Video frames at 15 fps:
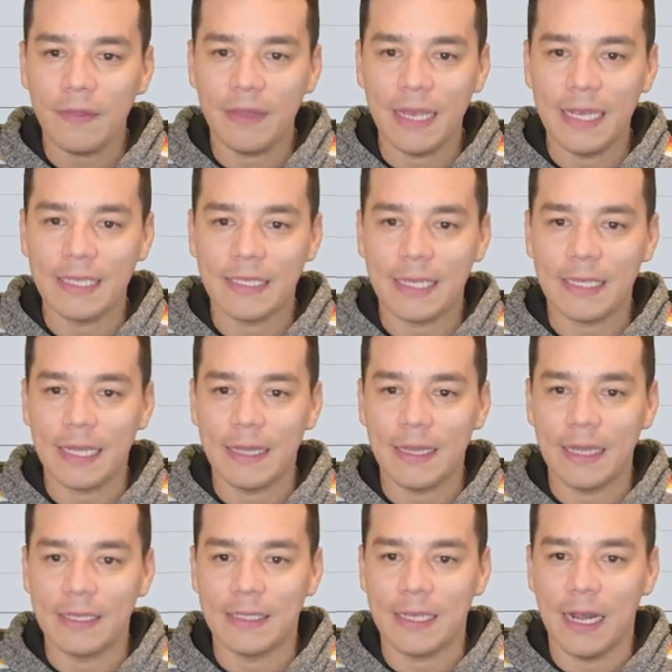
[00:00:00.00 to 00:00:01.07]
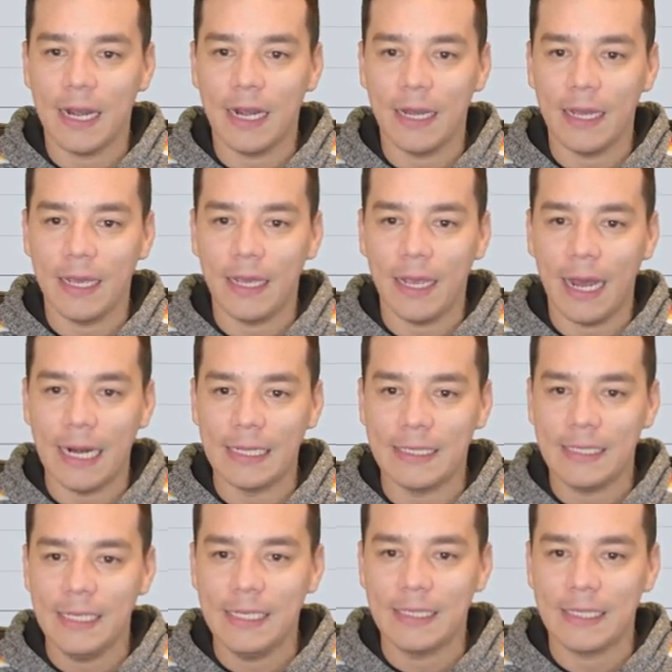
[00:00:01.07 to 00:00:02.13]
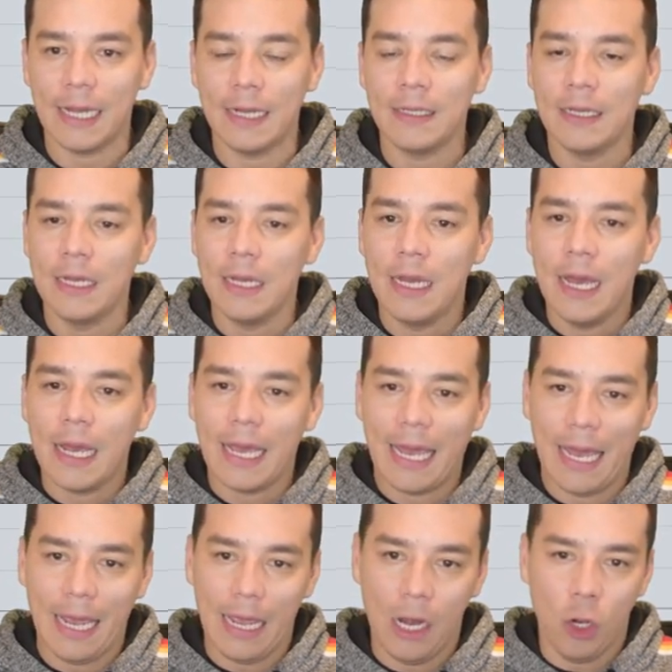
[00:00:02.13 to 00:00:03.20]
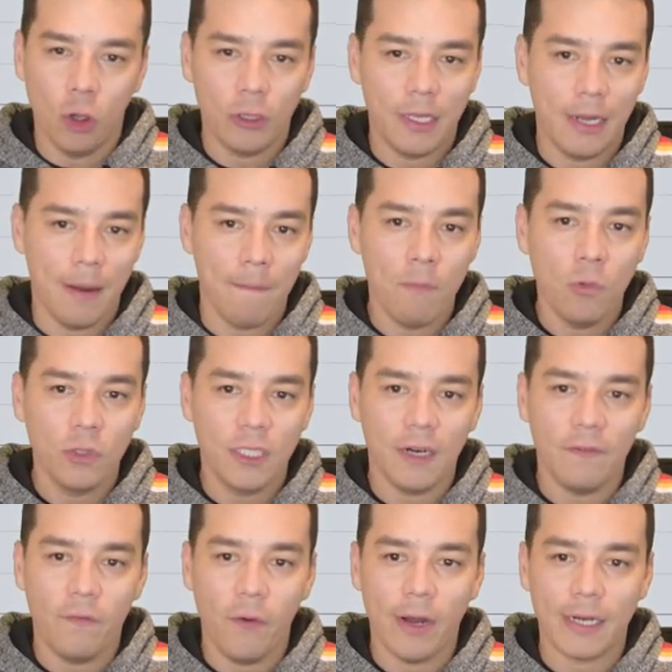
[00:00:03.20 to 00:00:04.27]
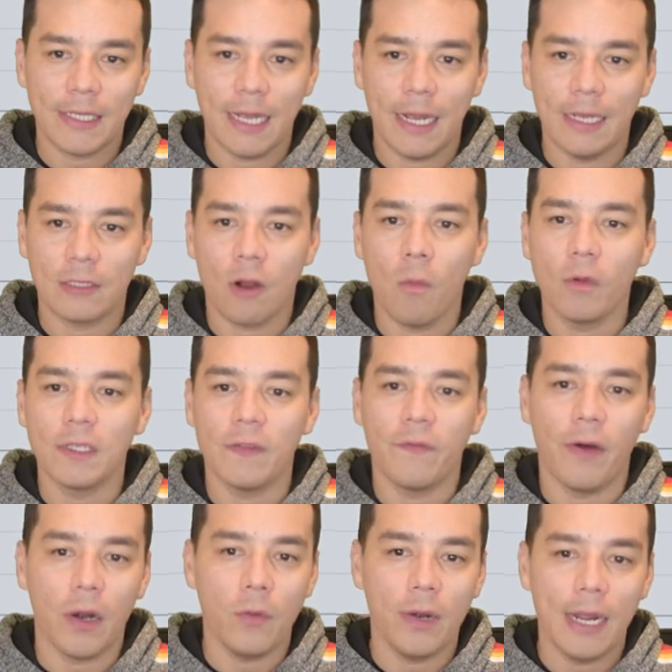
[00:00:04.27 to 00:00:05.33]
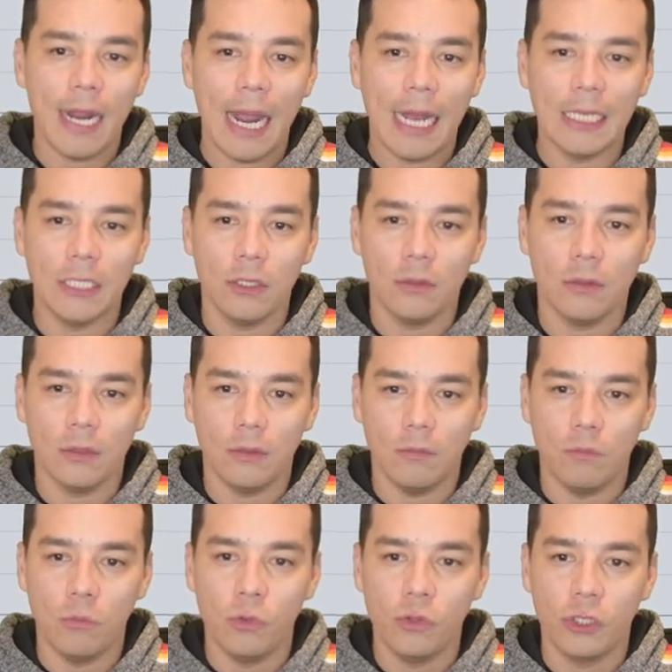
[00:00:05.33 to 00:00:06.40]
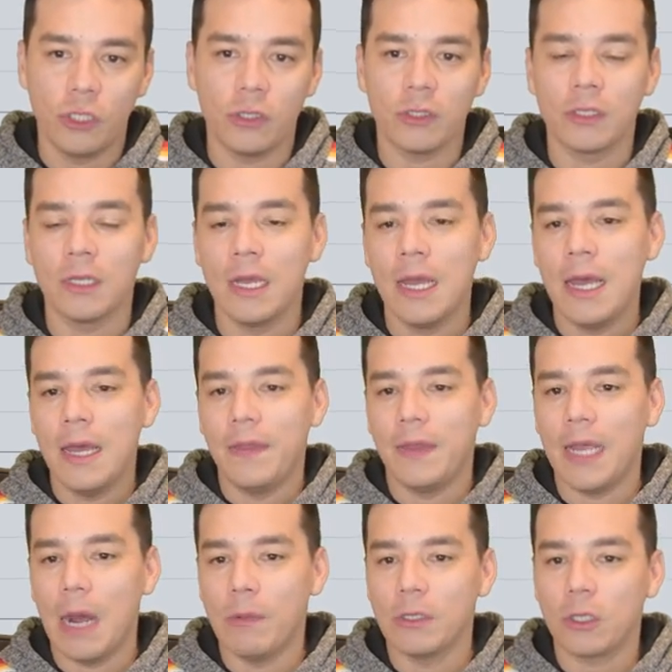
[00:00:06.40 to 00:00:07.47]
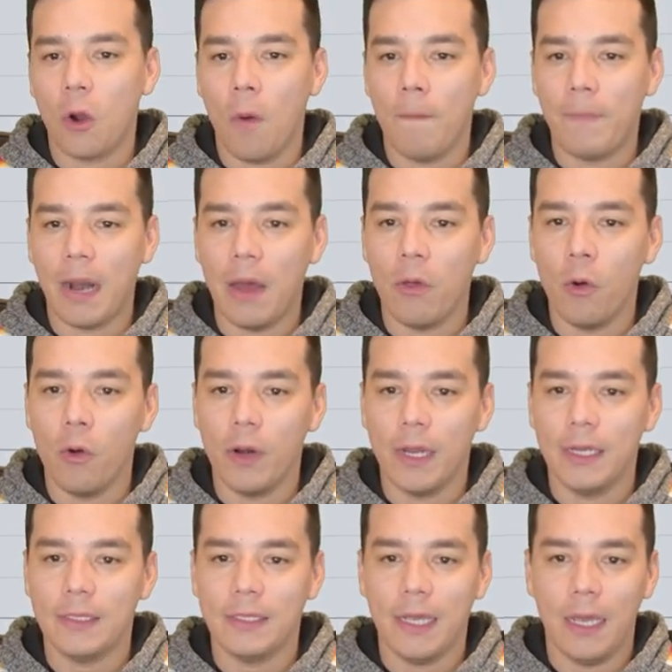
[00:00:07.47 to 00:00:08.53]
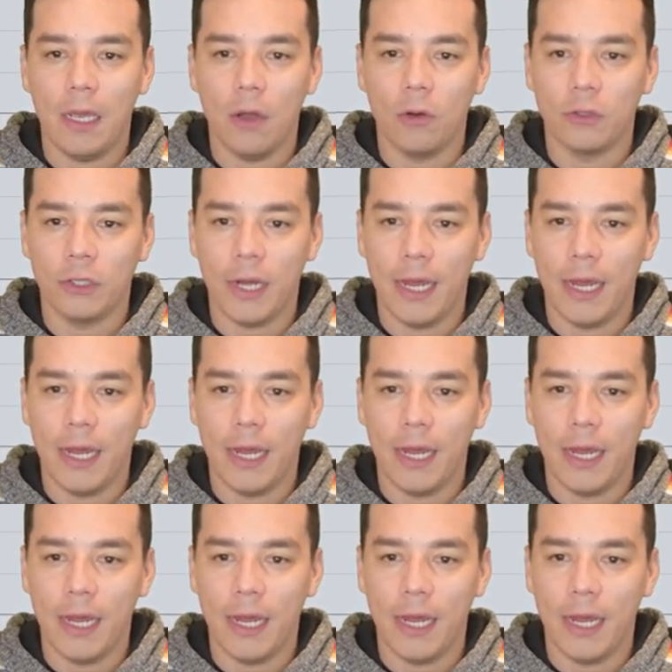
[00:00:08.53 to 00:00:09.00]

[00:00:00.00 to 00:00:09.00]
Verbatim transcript: de esta tendencia eh, alcista que no tiene mucha fuerza, es como si fuera un engaño, muchos digamos compradores eh, o